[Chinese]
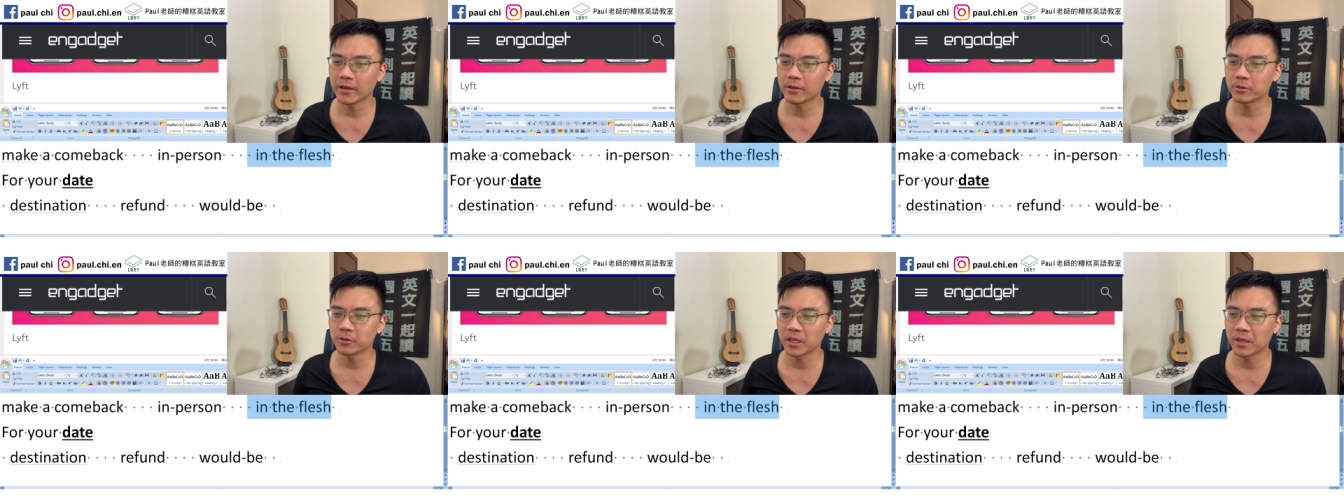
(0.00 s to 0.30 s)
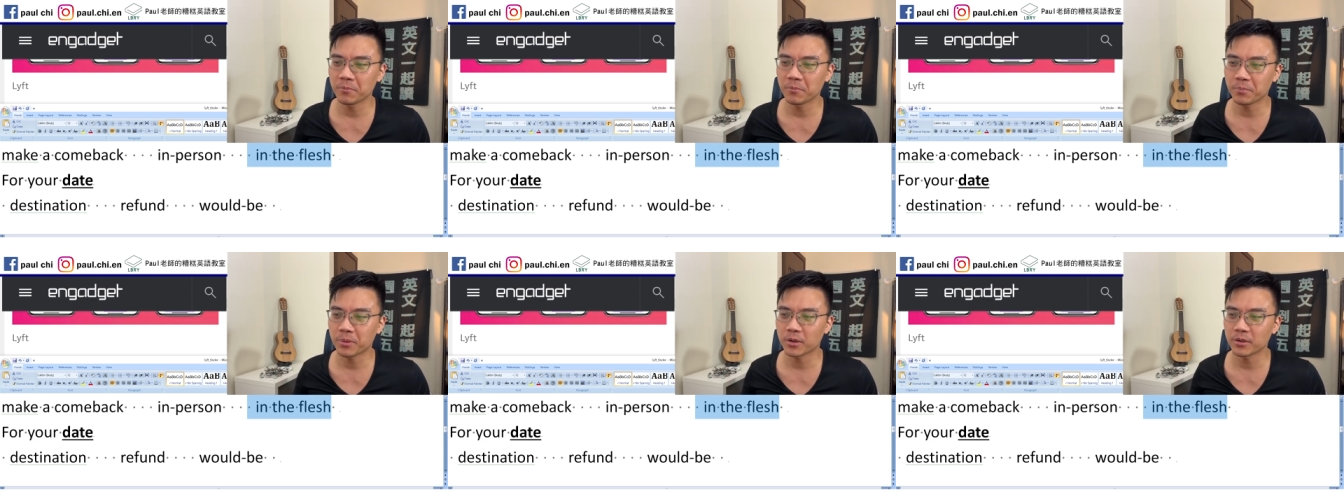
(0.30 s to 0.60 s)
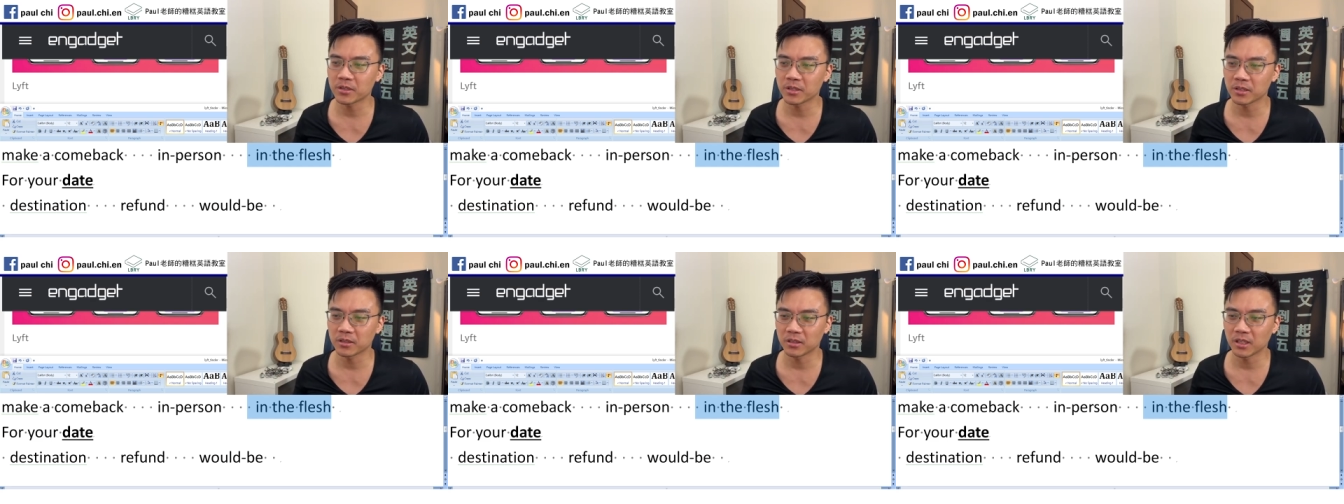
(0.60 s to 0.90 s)
说 in
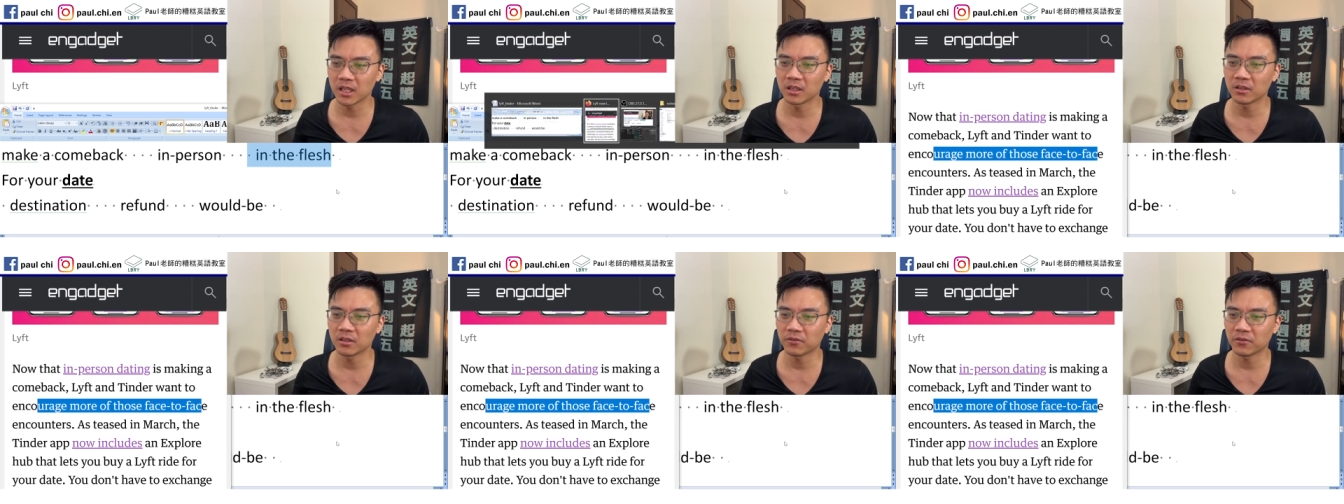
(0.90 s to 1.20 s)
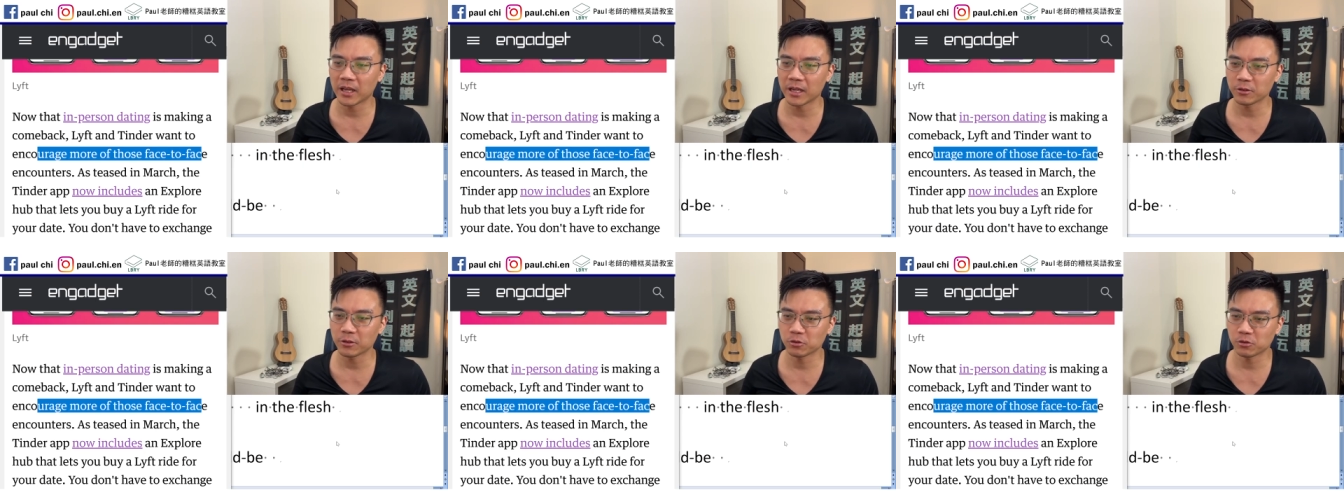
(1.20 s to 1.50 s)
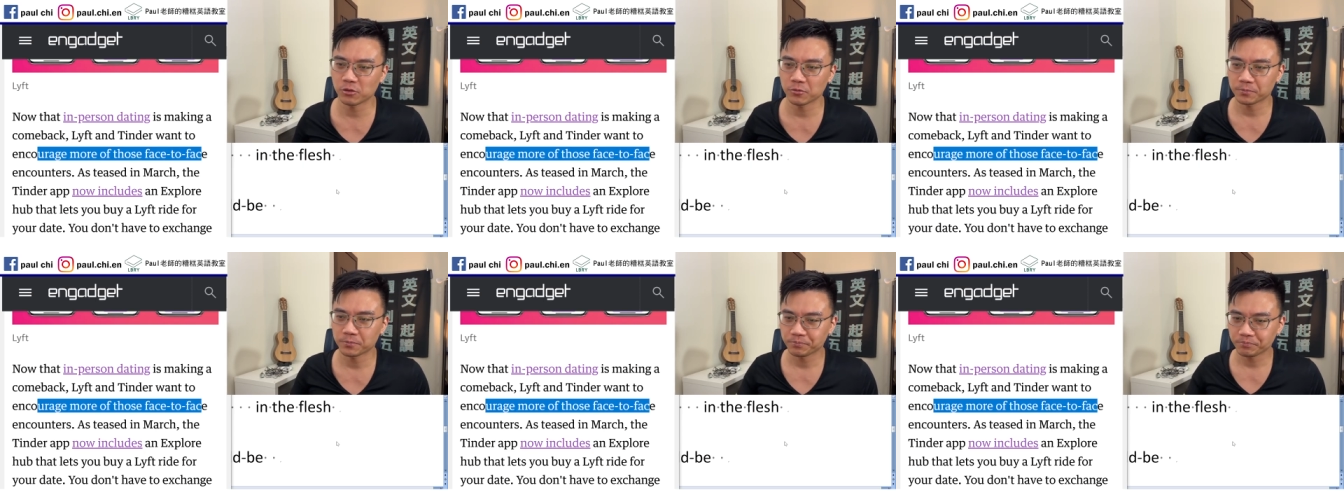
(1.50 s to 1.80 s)
person in the flesh，
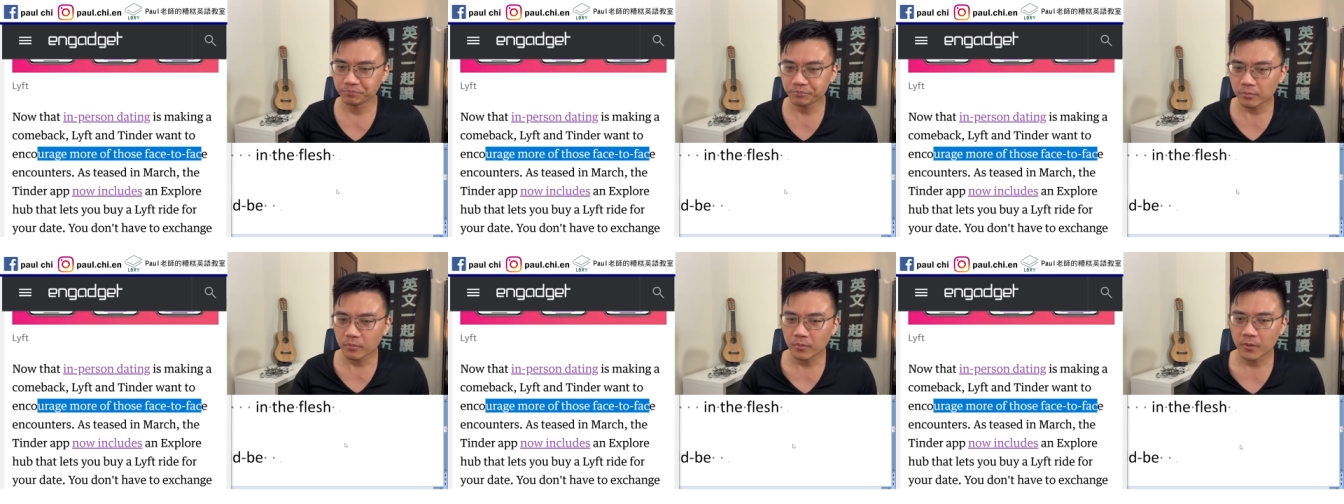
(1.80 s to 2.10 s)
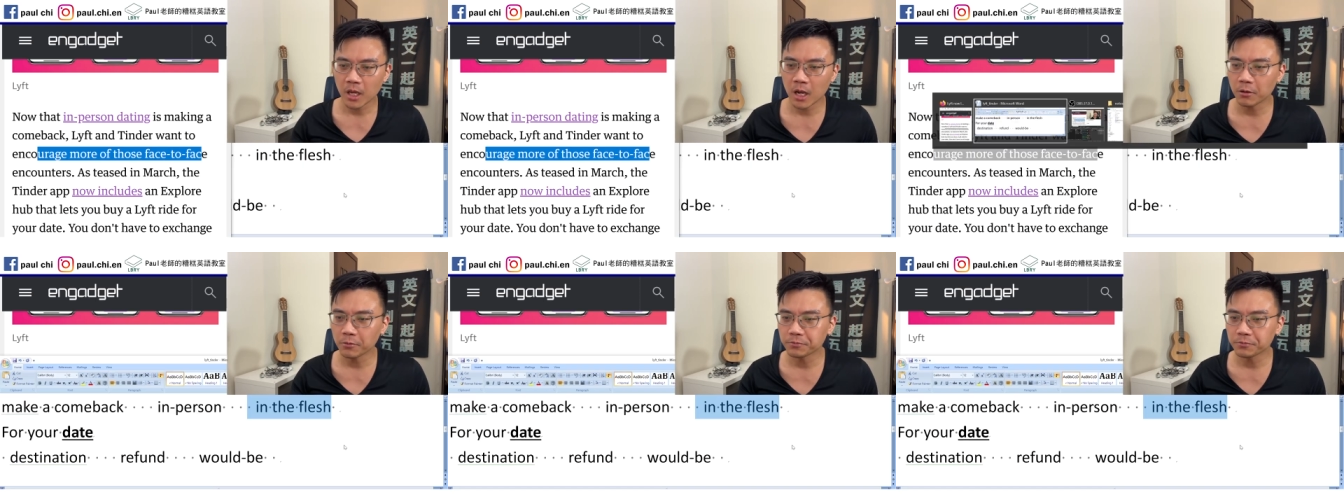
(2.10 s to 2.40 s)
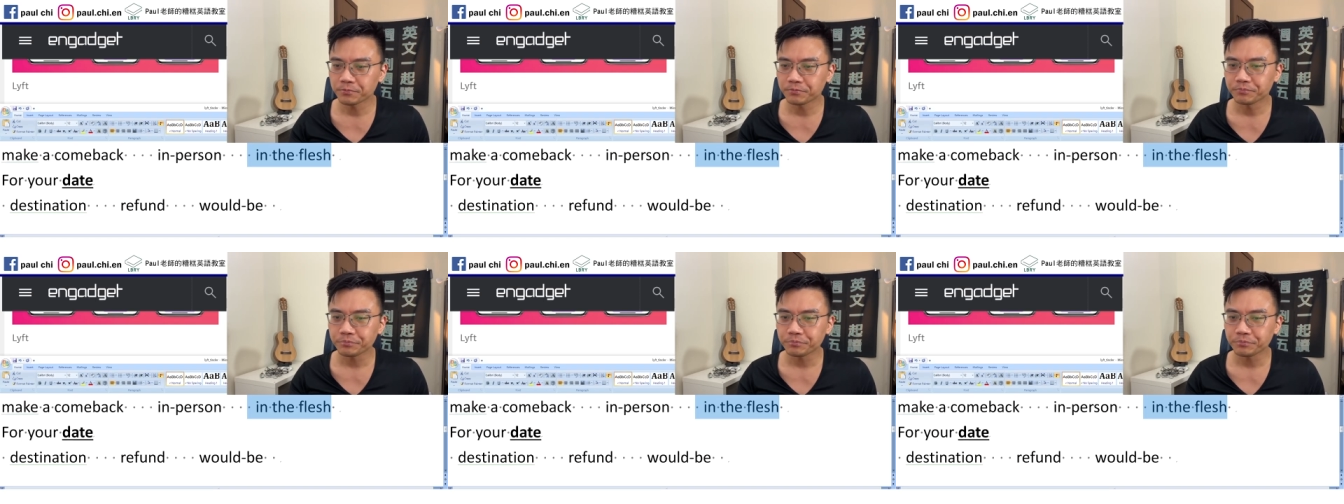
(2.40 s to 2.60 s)
好，